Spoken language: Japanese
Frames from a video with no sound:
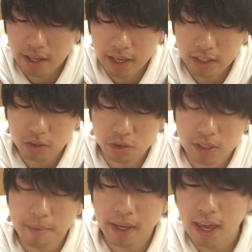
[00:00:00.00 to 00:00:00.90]
えー、っと
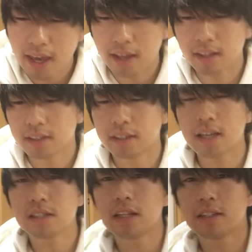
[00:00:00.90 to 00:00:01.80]
さばけ
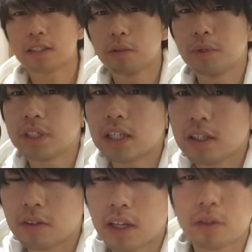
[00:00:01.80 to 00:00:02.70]
大事なんですけどさっき
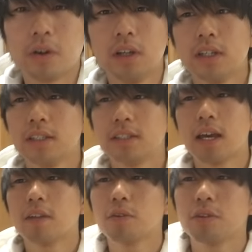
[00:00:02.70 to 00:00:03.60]
言ったけど前
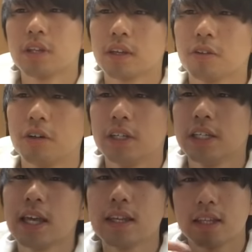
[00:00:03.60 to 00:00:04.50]
半の方に言ったけど
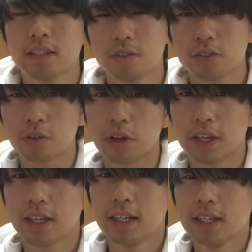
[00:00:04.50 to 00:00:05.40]
痛いんですよすごい
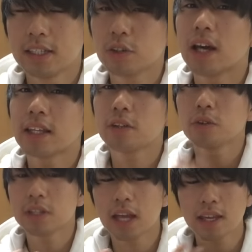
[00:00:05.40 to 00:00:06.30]
すごい当たる
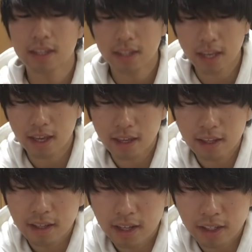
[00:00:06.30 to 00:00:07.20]
と痛いんで
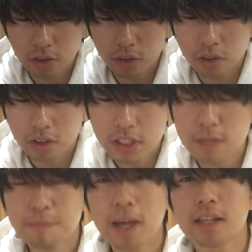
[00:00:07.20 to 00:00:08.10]
あのー、
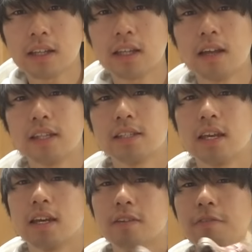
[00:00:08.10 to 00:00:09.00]
心配な方はですね
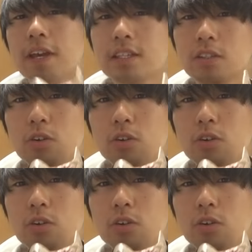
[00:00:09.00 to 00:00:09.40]
フェイス